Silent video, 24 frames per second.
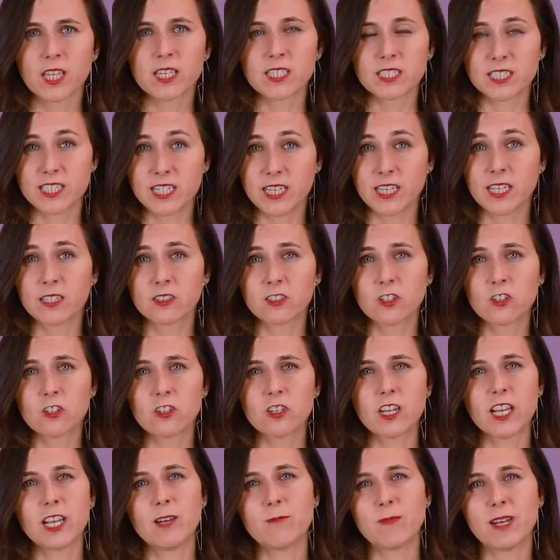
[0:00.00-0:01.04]

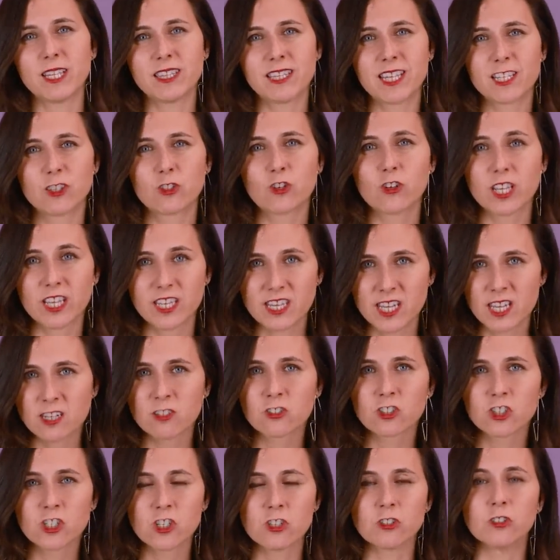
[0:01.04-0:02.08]
siguiendo el mandato que ya
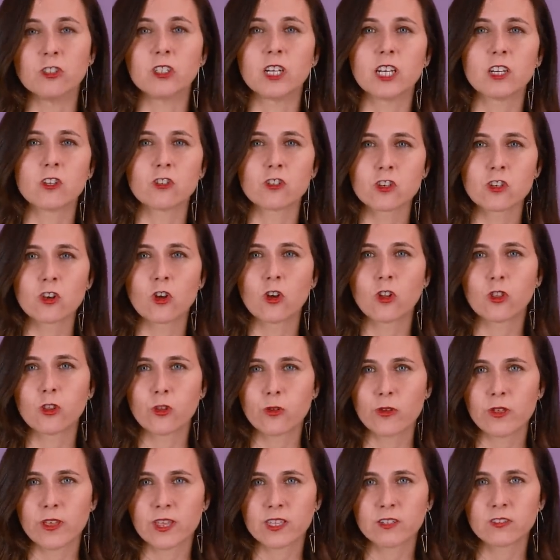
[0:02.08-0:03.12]
nos dio el Consejo
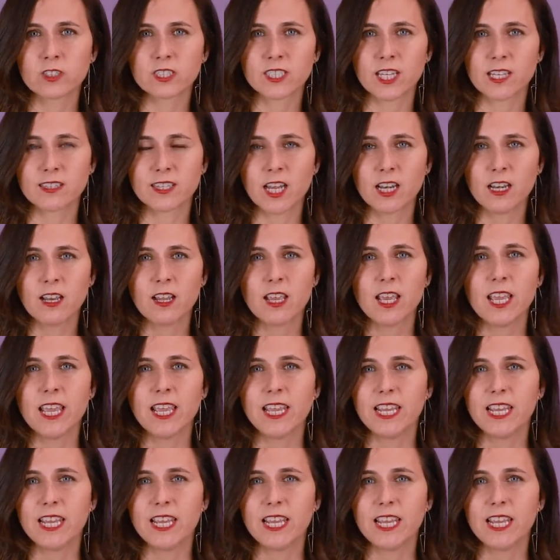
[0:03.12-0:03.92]
Ciudadano Estatal